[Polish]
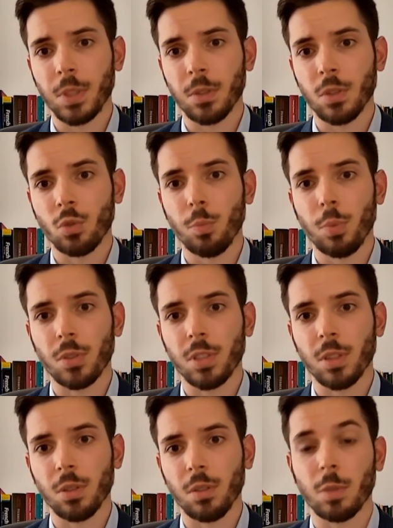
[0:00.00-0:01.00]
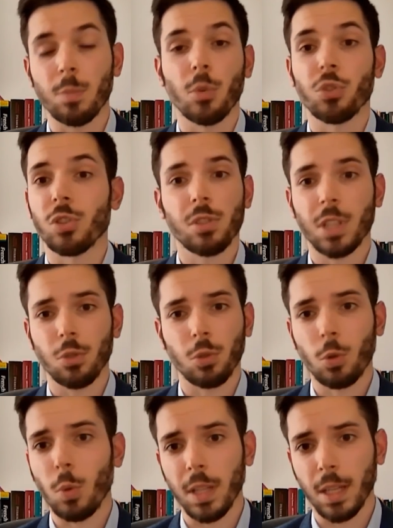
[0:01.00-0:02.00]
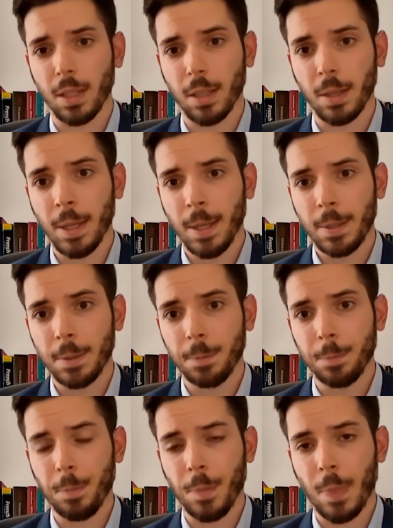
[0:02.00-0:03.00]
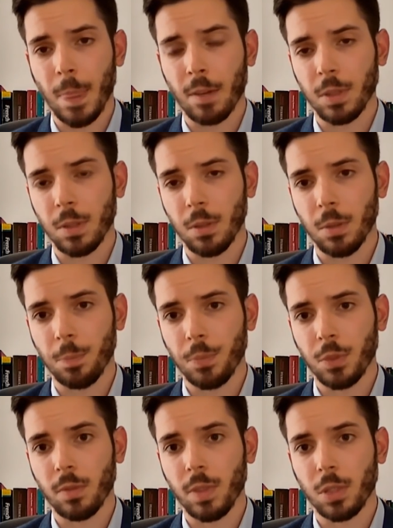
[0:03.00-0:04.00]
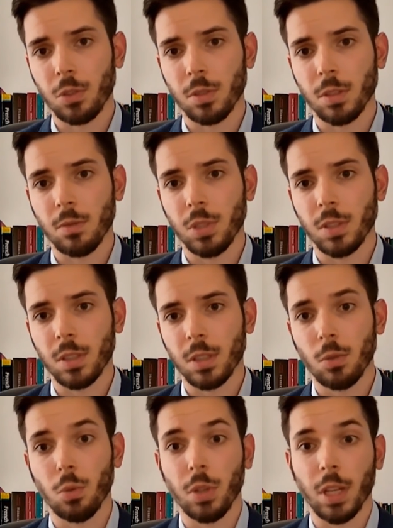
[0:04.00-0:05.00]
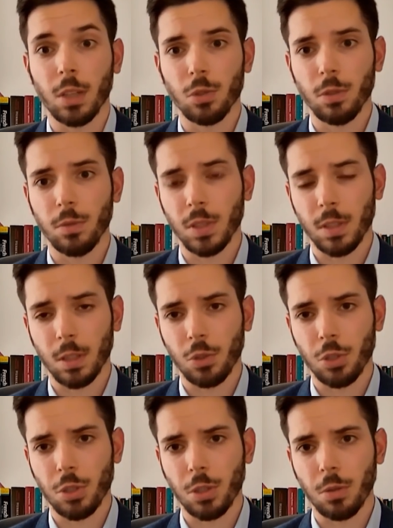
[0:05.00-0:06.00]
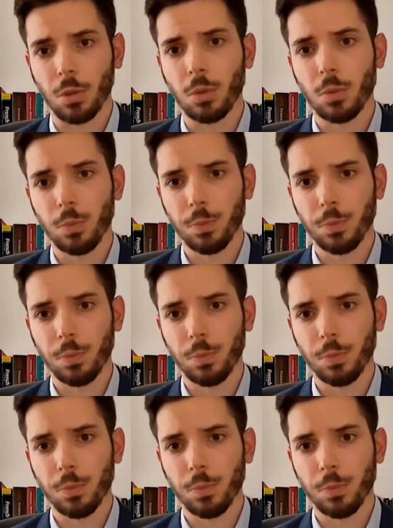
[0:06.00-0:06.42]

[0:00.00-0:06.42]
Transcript: stóp procentowych może zostać odkładana nawet do, do 2022 czy 2023 roku.